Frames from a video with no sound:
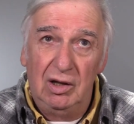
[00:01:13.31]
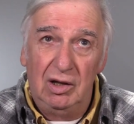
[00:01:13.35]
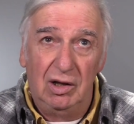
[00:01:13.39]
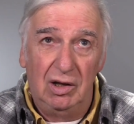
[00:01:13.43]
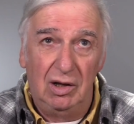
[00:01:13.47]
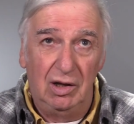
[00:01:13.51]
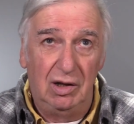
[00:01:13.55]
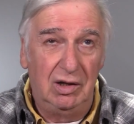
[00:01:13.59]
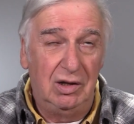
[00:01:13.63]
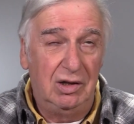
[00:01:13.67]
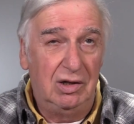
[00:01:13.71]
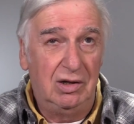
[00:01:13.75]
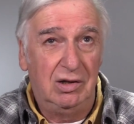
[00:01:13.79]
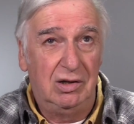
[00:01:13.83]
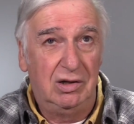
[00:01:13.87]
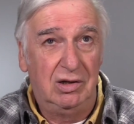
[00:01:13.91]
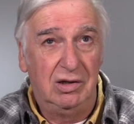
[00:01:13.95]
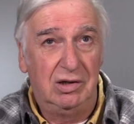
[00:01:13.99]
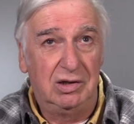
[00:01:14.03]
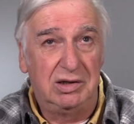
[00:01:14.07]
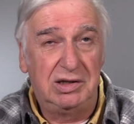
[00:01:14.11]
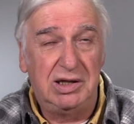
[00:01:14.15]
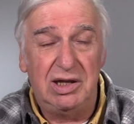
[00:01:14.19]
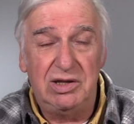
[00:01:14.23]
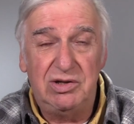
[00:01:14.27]

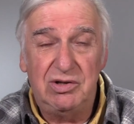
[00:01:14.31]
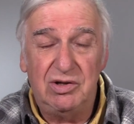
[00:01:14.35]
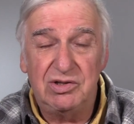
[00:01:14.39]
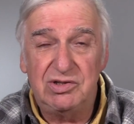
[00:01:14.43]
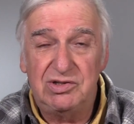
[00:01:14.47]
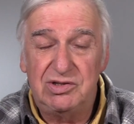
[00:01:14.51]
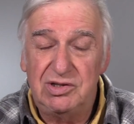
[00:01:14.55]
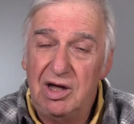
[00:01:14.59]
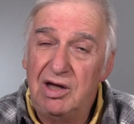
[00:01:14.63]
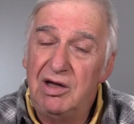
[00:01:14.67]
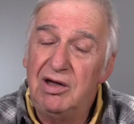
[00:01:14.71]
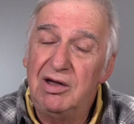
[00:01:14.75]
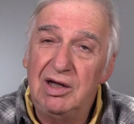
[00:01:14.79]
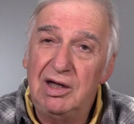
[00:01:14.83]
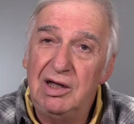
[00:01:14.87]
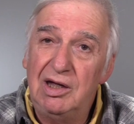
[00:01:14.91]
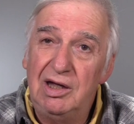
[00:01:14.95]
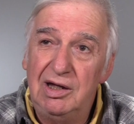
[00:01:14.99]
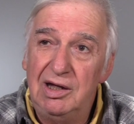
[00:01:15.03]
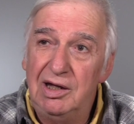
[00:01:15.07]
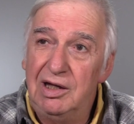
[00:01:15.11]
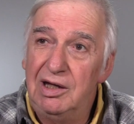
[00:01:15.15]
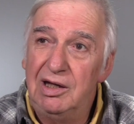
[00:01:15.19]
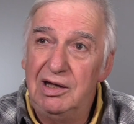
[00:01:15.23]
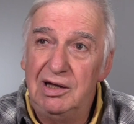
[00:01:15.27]
14h euh,
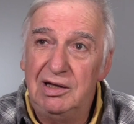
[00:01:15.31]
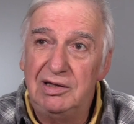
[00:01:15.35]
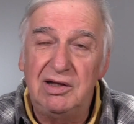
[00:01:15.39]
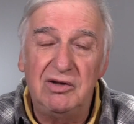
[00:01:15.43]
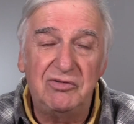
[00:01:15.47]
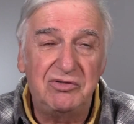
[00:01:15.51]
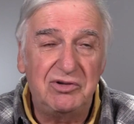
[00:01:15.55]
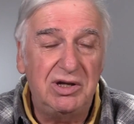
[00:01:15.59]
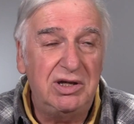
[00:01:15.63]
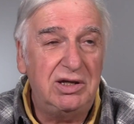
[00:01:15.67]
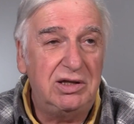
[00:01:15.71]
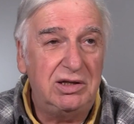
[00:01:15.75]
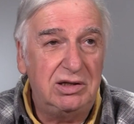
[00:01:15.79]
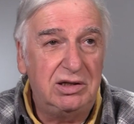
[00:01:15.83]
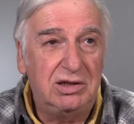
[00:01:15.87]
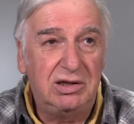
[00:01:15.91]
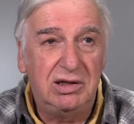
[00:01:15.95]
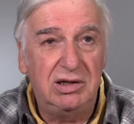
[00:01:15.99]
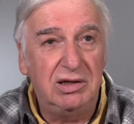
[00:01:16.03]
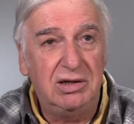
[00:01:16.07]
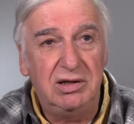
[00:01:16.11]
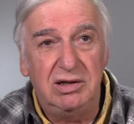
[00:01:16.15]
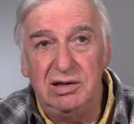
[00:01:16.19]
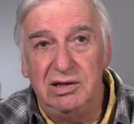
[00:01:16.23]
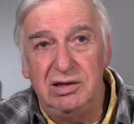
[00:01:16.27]
euh, en Afrique
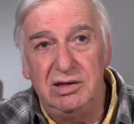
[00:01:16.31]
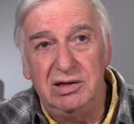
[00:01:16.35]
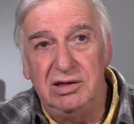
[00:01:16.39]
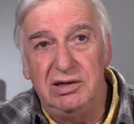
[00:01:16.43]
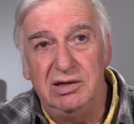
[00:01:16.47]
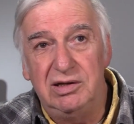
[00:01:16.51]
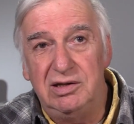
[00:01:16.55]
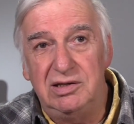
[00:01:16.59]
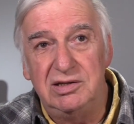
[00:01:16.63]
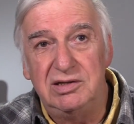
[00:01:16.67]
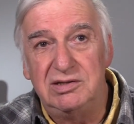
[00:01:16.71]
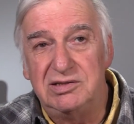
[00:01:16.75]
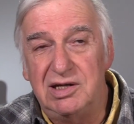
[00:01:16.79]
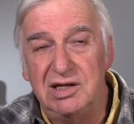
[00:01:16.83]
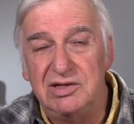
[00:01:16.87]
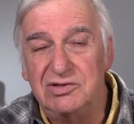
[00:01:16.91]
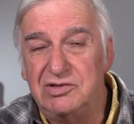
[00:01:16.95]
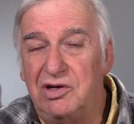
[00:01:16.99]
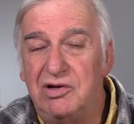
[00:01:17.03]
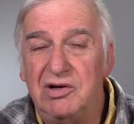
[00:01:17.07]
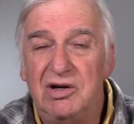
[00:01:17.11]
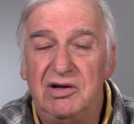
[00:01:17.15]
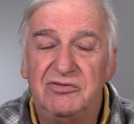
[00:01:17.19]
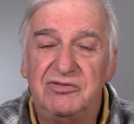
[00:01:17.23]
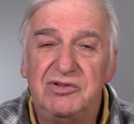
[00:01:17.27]
et
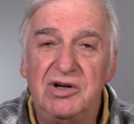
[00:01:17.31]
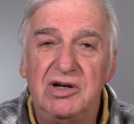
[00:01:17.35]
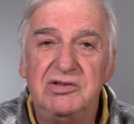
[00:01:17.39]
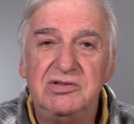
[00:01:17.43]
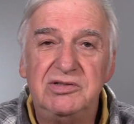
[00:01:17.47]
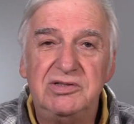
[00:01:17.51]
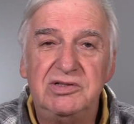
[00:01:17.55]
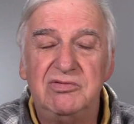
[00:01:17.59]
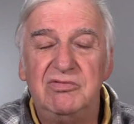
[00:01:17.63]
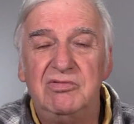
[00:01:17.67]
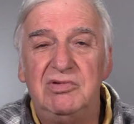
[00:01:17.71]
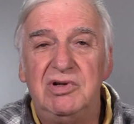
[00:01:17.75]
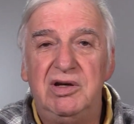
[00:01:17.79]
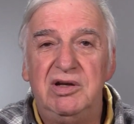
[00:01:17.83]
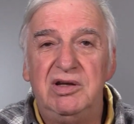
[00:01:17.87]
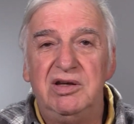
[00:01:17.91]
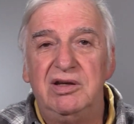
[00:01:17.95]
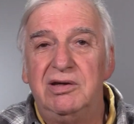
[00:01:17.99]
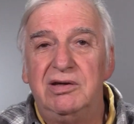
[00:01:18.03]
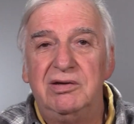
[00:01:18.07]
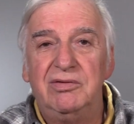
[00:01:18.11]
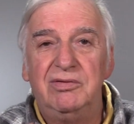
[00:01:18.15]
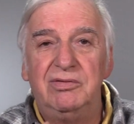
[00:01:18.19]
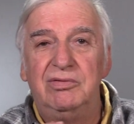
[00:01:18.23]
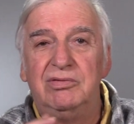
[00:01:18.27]
16h en France, si vous voulez
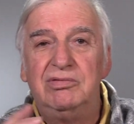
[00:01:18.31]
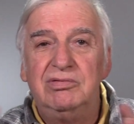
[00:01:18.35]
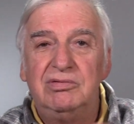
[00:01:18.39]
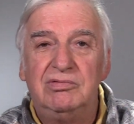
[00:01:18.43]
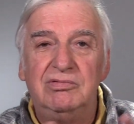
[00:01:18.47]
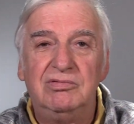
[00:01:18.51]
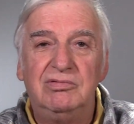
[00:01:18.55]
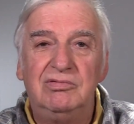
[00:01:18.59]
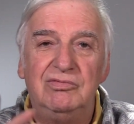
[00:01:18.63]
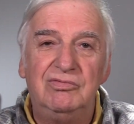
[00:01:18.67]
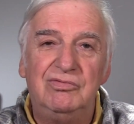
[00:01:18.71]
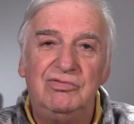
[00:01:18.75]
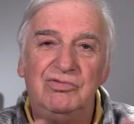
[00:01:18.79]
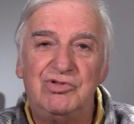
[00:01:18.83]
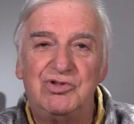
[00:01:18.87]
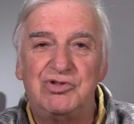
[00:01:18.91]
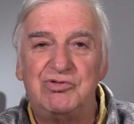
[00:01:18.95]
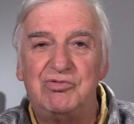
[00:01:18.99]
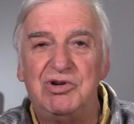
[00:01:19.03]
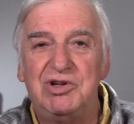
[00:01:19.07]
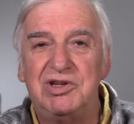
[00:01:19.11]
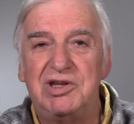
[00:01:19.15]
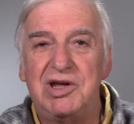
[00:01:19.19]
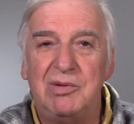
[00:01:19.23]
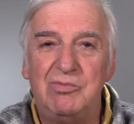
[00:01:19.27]
vous
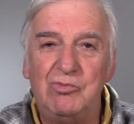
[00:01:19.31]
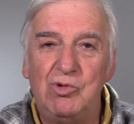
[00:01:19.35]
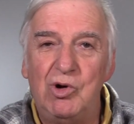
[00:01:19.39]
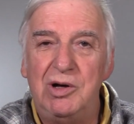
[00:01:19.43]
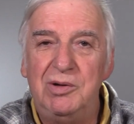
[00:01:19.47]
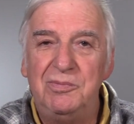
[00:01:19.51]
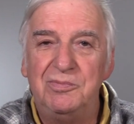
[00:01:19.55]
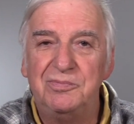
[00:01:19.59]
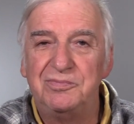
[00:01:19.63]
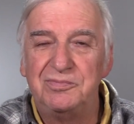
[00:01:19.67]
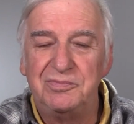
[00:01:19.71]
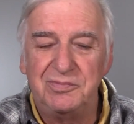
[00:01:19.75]
joindre à moi.